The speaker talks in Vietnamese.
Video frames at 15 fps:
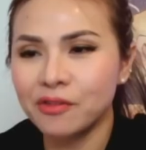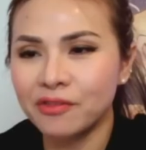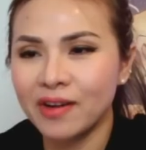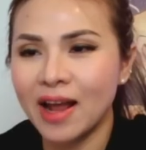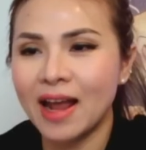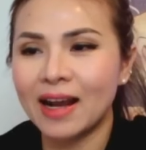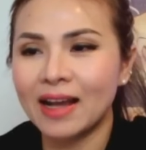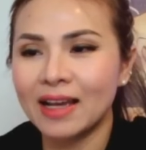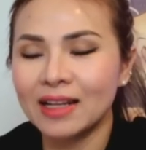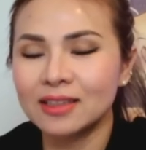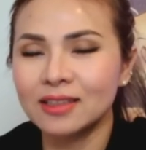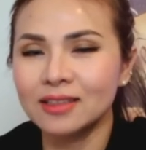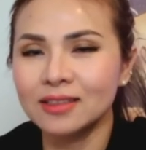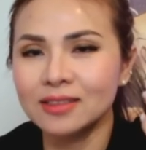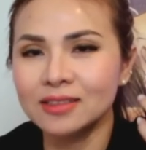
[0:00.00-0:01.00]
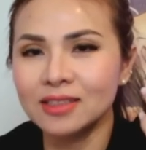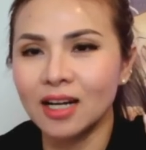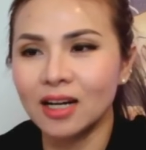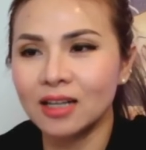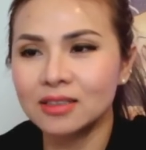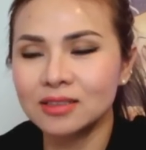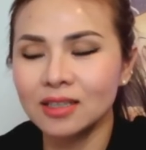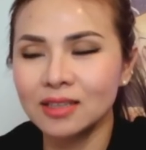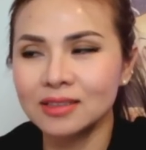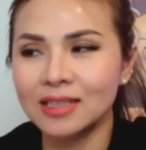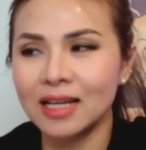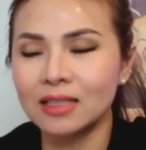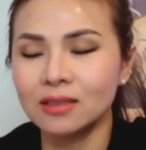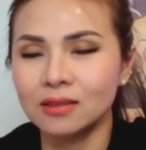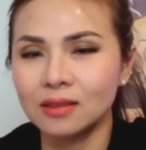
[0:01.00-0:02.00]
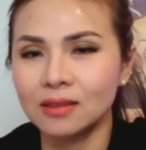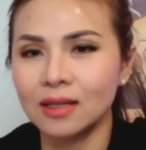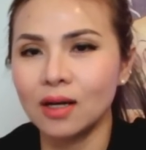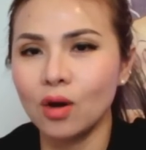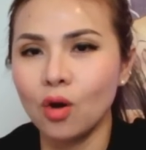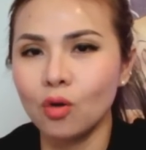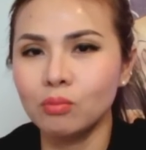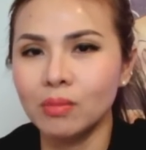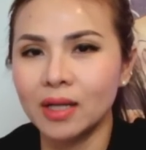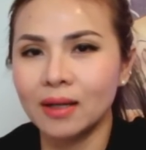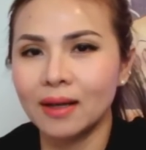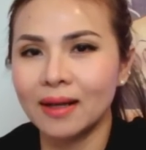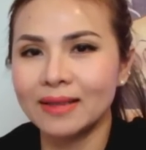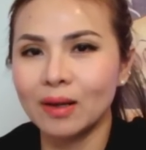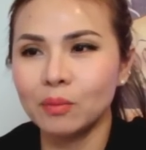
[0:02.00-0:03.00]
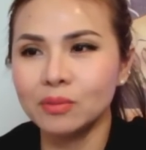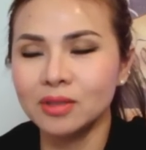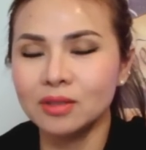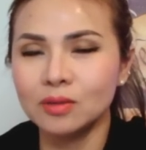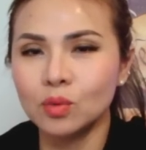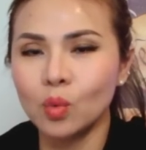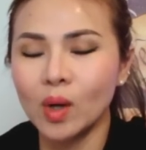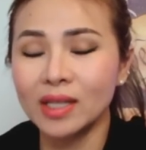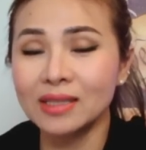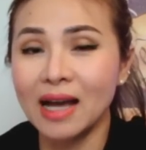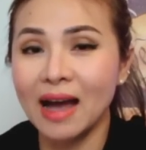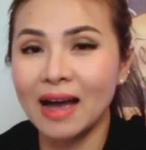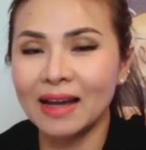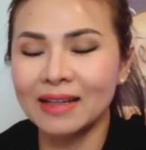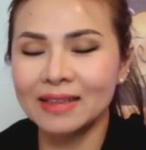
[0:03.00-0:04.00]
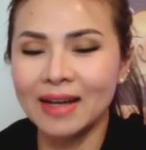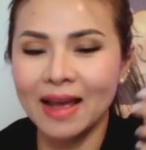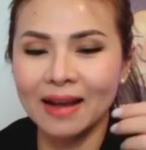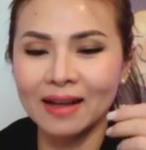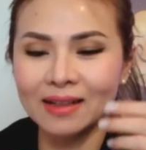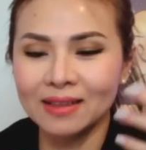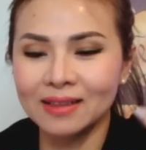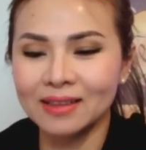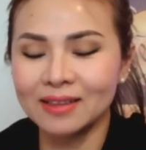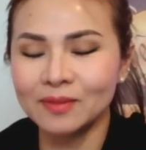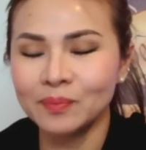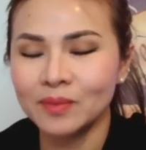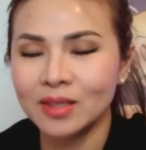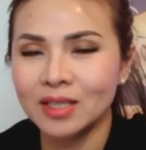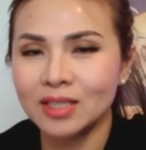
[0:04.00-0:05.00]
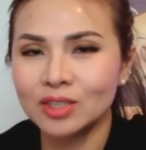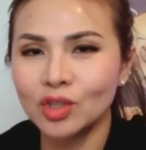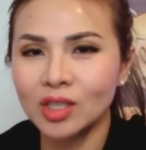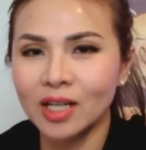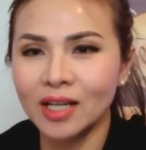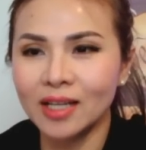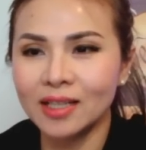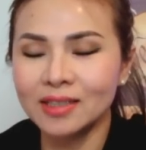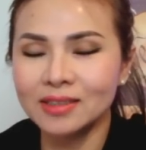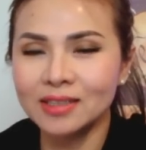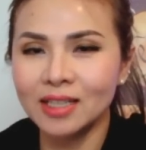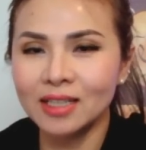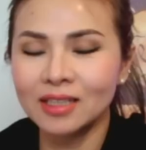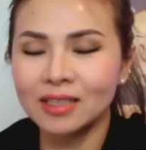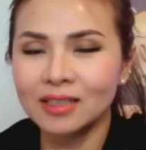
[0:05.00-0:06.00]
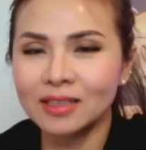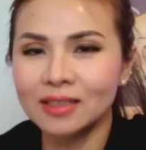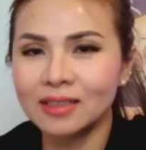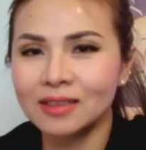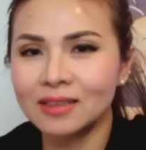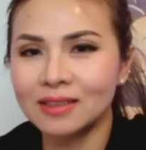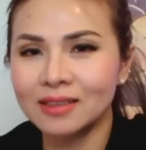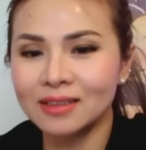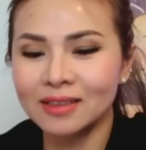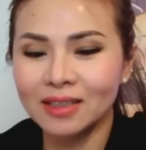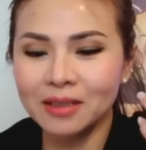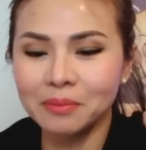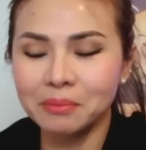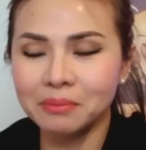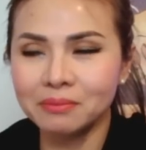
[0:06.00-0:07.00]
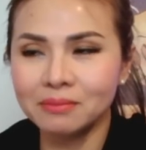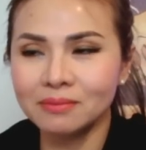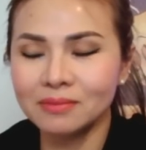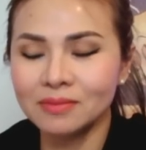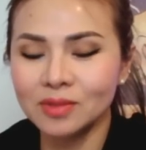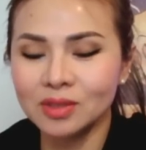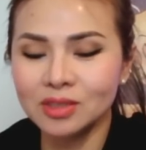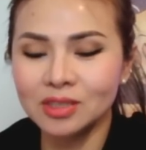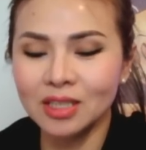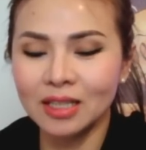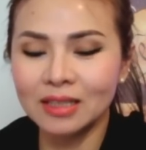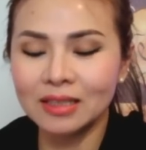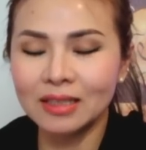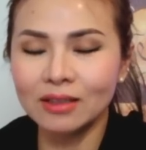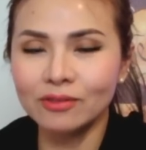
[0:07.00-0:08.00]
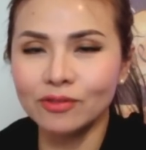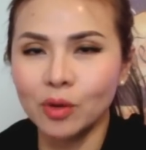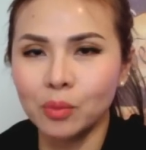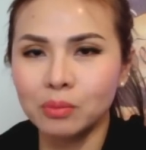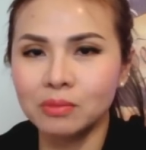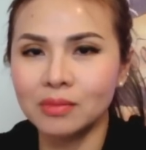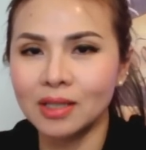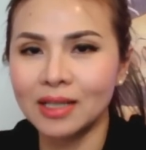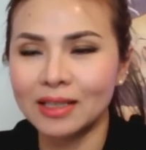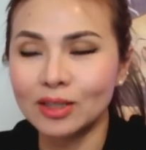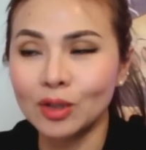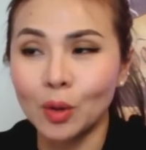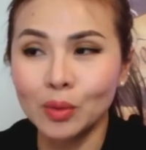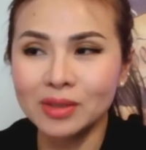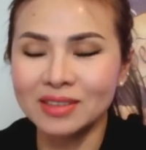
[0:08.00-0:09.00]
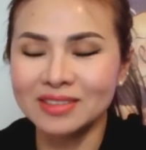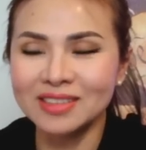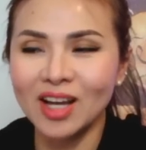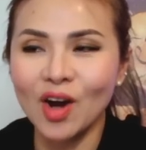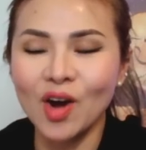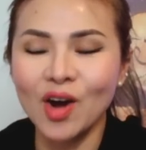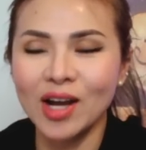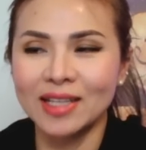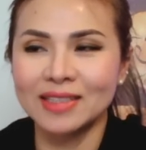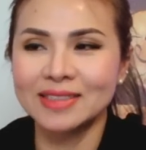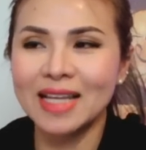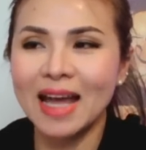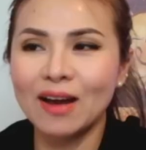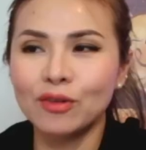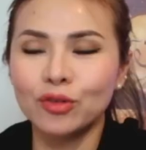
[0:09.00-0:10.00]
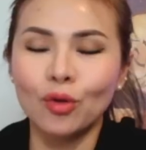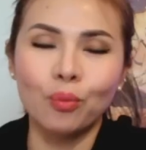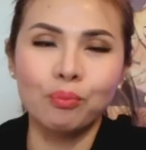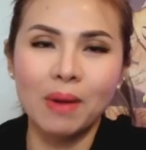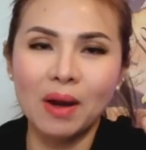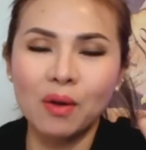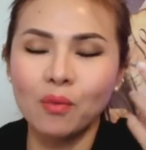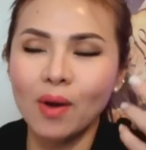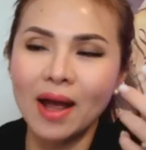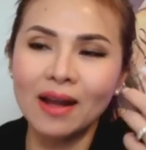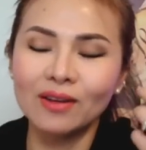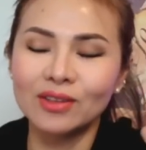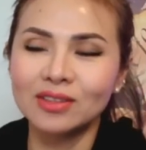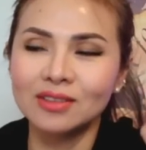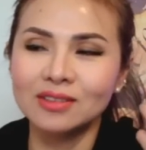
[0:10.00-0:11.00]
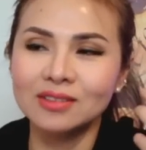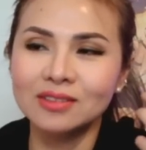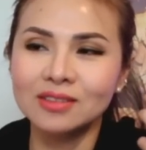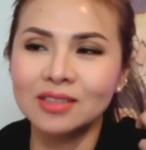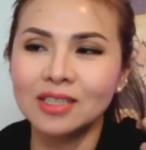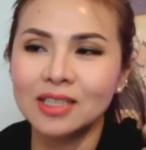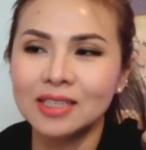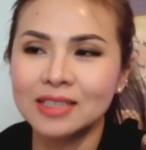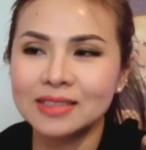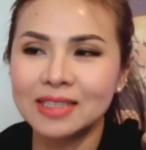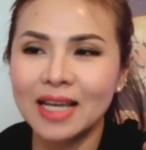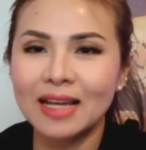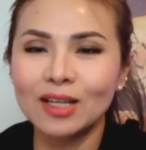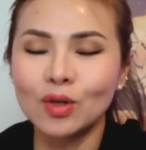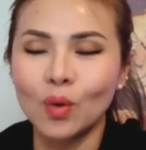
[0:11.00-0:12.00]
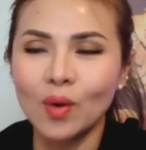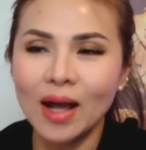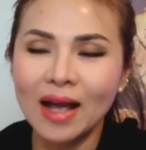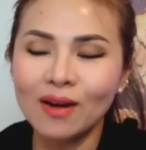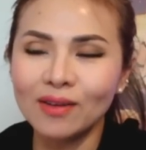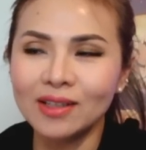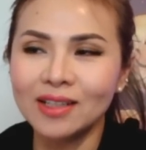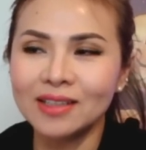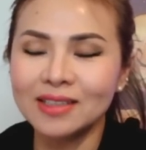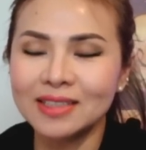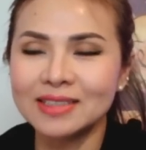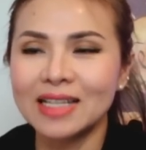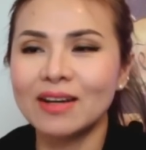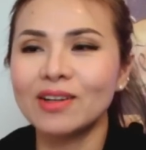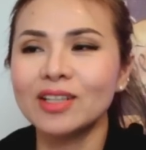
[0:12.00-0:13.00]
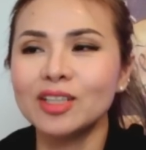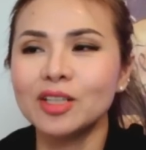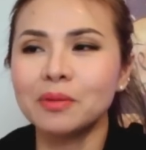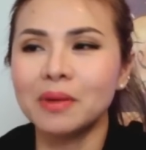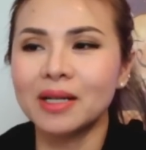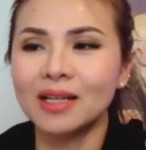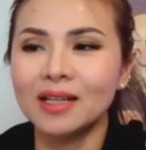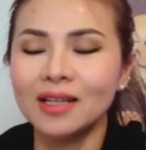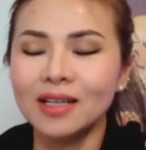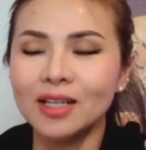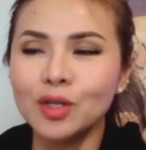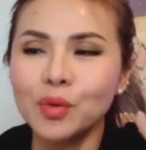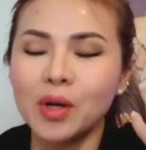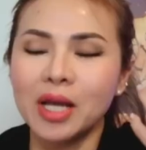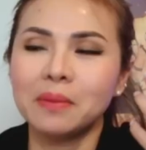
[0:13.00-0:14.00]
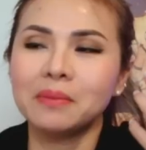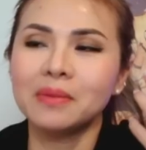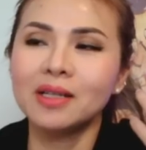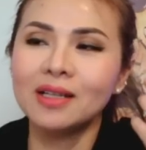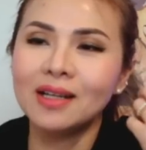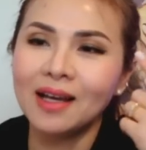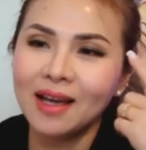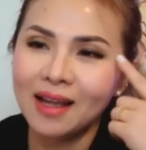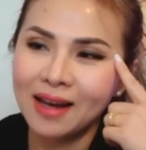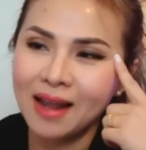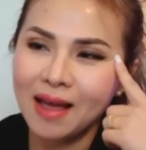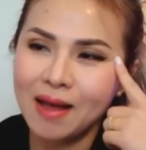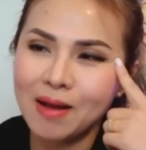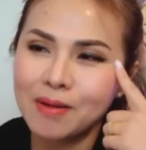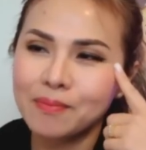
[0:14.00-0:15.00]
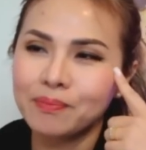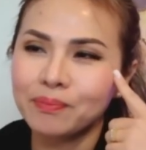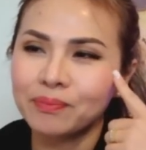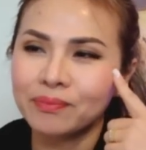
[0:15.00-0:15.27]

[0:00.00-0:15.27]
vàng hay là tự nhận thức ra được là ồ mình là giống như quái thai đang ờ, xuất hiện trên cái trên cái vùng lãnh thổ tự do hay sao nhục mặt quá rồi tự che cái cổ áo lên hay sao đó nhưng mà cái ý của em á là